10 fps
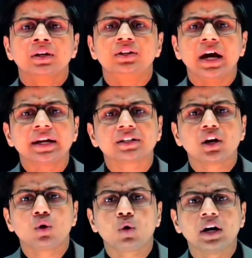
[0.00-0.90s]
कि
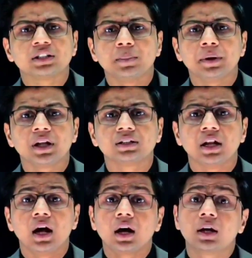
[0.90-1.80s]
डायरेक्टर को कैसे पता
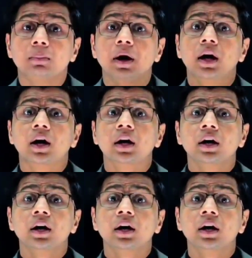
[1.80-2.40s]
चला कि मैं